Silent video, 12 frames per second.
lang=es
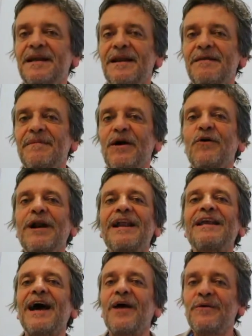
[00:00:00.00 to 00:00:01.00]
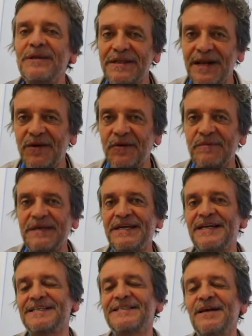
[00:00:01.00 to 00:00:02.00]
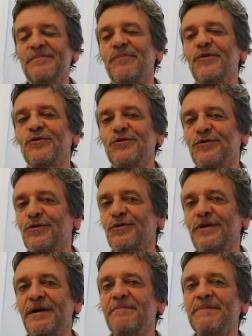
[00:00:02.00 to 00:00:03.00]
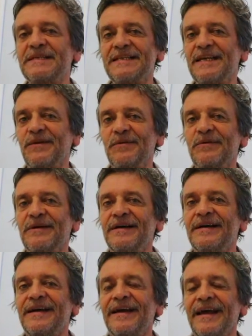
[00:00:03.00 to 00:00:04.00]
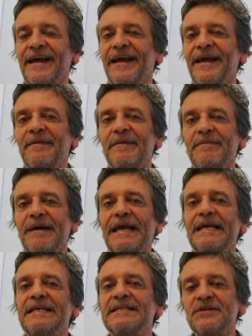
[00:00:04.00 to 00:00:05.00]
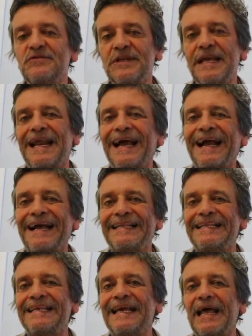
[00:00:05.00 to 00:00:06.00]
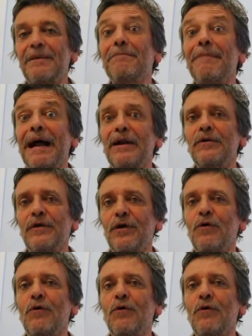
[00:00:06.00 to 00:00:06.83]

el mejor aliado, entre comillas, del productor campesino. Eh, imagínese usted la cantidad de mano de